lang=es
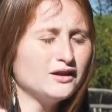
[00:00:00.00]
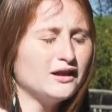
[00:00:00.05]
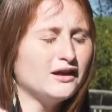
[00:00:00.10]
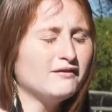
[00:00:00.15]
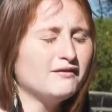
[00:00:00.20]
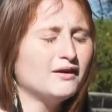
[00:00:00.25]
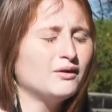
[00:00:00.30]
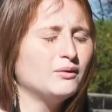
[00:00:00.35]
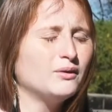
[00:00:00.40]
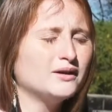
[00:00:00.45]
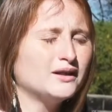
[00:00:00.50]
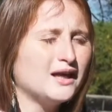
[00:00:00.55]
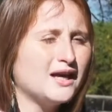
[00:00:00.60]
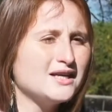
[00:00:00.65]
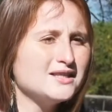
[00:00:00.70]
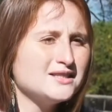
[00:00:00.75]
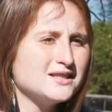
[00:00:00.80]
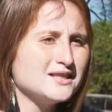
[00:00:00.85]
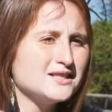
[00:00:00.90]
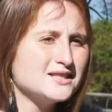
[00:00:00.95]
de la
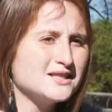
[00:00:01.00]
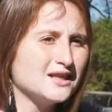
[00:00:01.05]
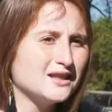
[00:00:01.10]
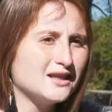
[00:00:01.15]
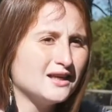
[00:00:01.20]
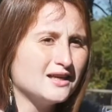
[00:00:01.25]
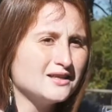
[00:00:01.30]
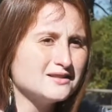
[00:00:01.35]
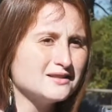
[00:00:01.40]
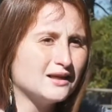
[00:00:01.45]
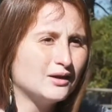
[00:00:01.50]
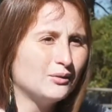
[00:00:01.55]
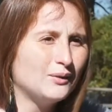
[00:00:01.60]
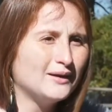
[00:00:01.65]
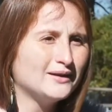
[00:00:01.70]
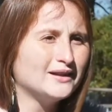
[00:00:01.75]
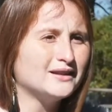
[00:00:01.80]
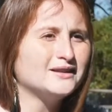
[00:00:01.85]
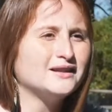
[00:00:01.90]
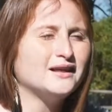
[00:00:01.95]
Facultad de Ciencias de la Salud
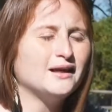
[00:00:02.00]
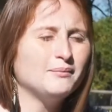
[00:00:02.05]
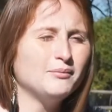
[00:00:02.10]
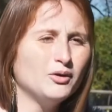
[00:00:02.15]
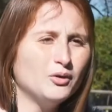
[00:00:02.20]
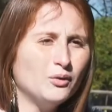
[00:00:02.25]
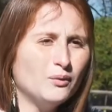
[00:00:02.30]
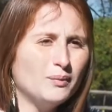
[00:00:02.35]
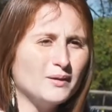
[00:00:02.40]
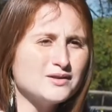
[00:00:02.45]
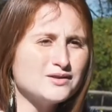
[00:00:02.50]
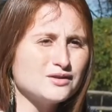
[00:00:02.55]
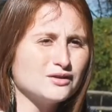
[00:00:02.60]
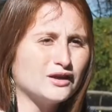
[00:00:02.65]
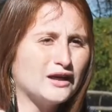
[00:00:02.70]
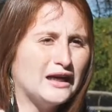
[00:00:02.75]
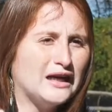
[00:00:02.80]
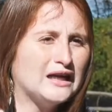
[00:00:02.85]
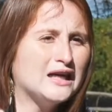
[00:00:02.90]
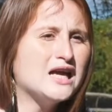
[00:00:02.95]
está terapia
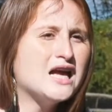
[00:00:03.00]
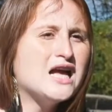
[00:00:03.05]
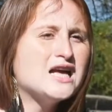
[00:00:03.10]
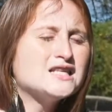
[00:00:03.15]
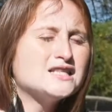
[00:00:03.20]
ocupacional,